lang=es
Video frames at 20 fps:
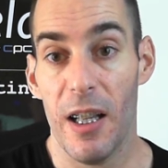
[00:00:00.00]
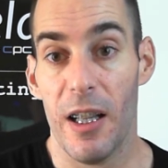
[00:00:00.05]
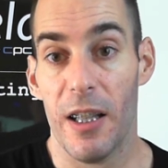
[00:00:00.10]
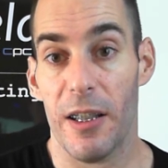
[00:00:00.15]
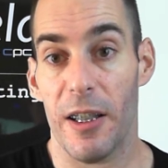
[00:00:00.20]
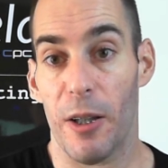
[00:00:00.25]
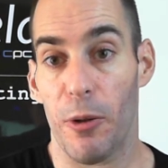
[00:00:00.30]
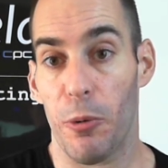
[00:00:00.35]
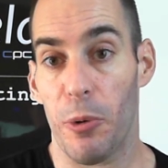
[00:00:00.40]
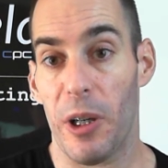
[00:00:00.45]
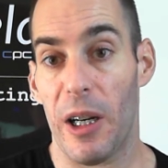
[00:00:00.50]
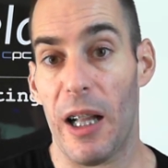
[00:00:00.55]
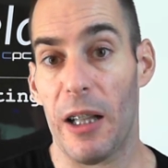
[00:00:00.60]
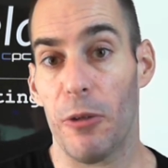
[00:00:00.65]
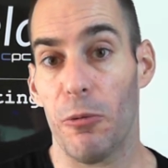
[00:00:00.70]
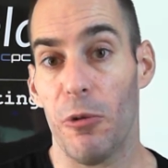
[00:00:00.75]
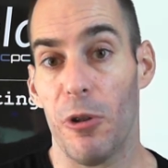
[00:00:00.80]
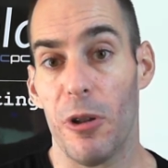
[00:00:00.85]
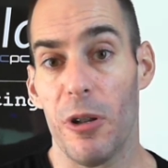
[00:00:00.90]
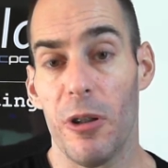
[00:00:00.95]
de Google
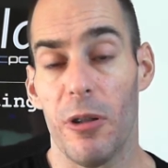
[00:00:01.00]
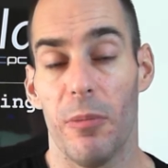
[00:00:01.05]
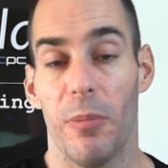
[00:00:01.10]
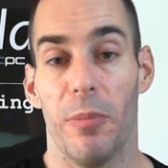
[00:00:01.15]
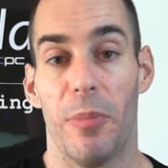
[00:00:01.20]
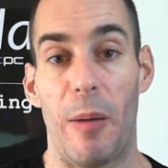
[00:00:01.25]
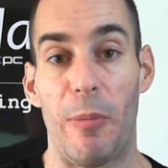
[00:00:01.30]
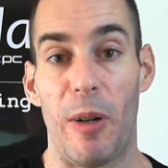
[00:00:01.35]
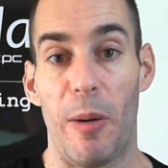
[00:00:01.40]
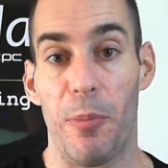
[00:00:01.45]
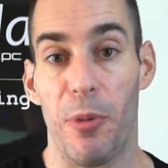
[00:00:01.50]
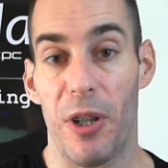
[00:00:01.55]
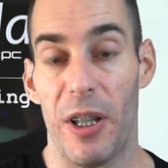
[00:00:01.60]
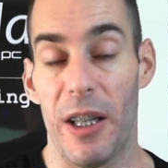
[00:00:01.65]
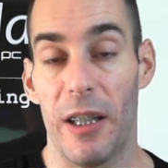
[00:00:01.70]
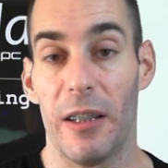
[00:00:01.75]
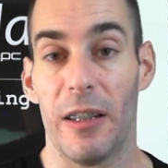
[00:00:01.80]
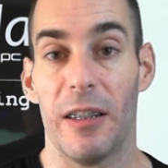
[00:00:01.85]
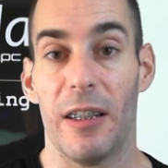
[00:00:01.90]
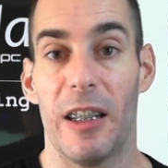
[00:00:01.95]
AdWords, vamos a
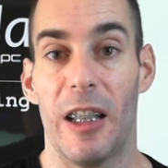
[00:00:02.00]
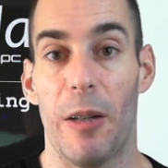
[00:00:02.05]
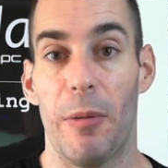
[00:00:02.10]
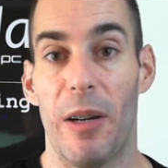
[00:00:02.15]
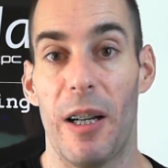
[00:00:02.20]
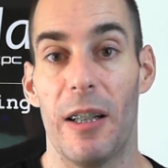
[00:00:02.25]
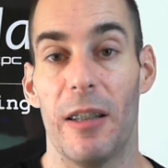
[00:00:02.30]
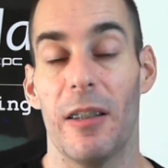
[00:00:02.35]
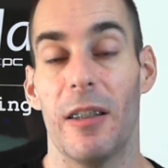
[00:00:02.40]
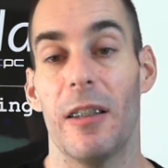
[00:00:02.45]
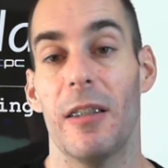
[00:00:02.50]
poder llevar